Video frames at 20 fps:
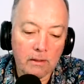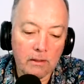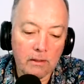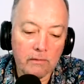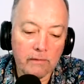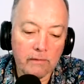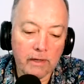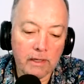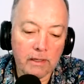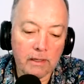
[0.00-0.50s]

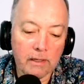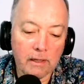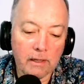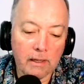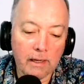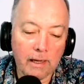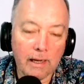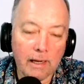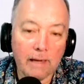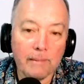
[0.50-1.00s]
y van
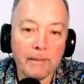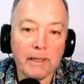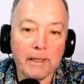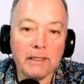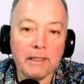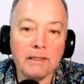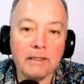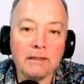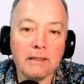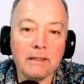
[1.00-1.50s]

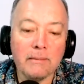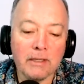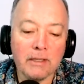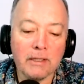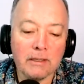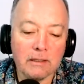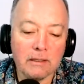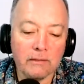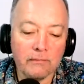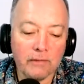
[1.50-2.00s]

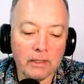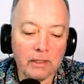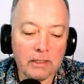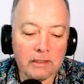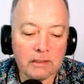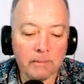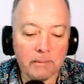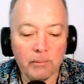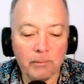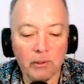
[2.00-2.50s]
aparentemente
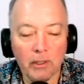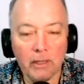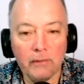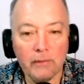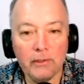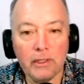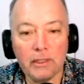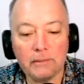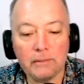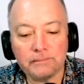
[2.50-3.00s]
felices por la
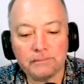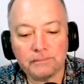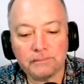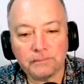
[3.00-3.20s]
vida.